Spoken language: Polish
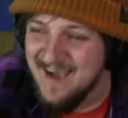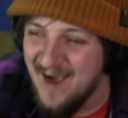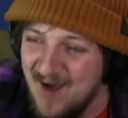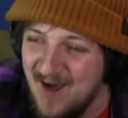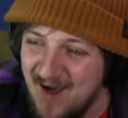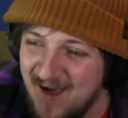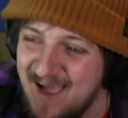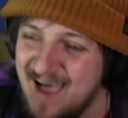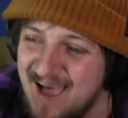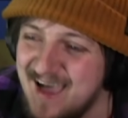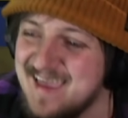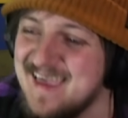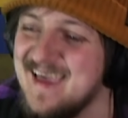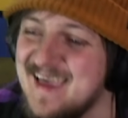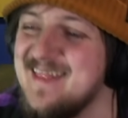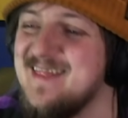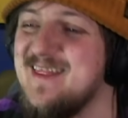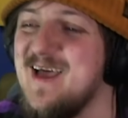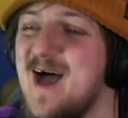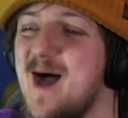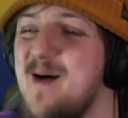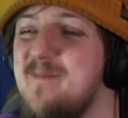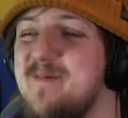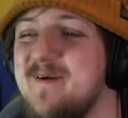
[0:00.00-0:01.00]
o, jakie
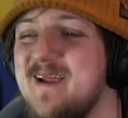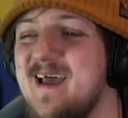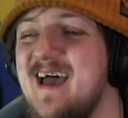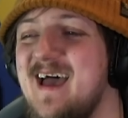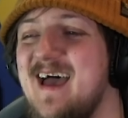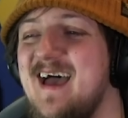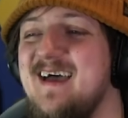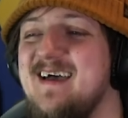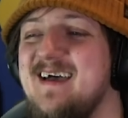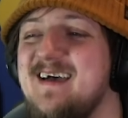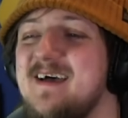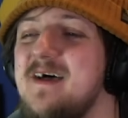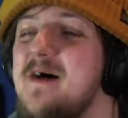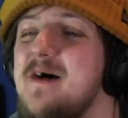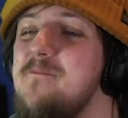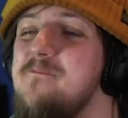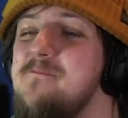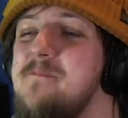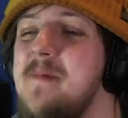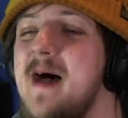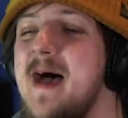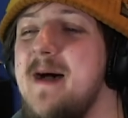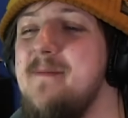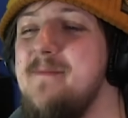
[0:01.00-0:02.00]
dobre!
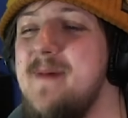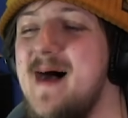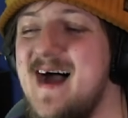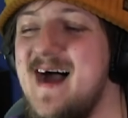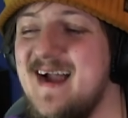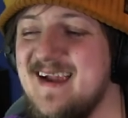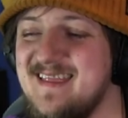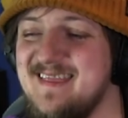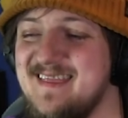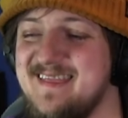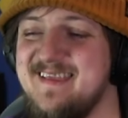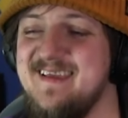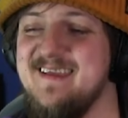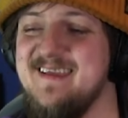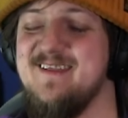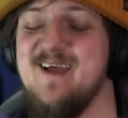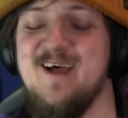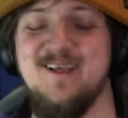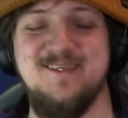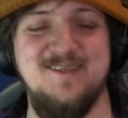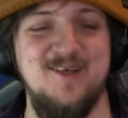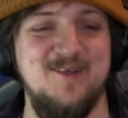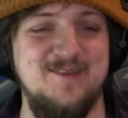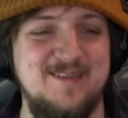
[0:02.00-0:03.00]
Memarty!
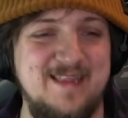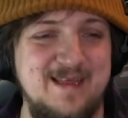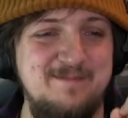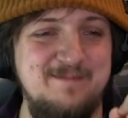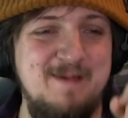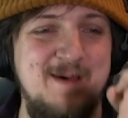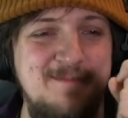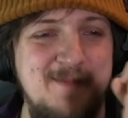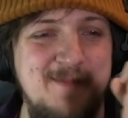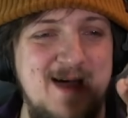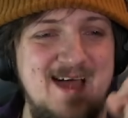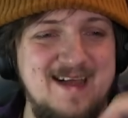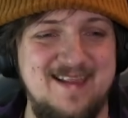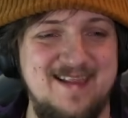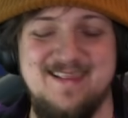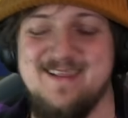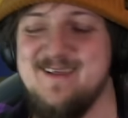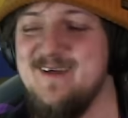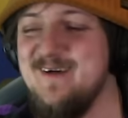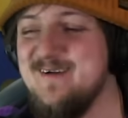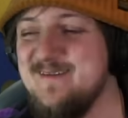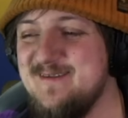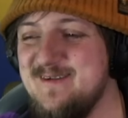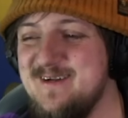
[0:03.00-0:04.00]
To są te
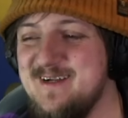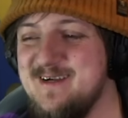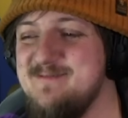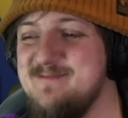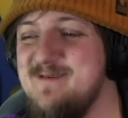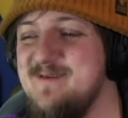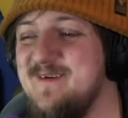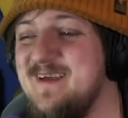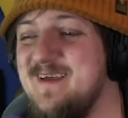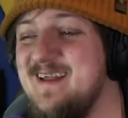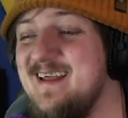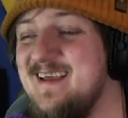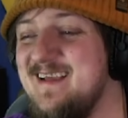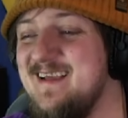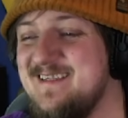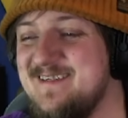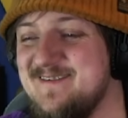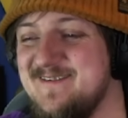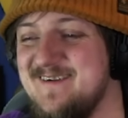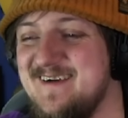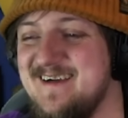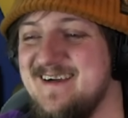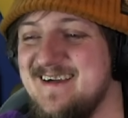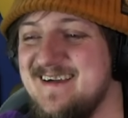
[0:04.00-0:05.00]
memarty, o których
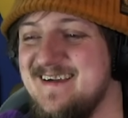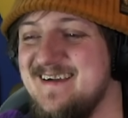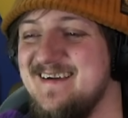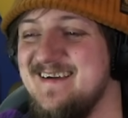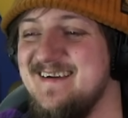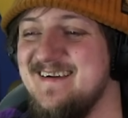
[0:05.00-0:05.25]
mówiliśmy!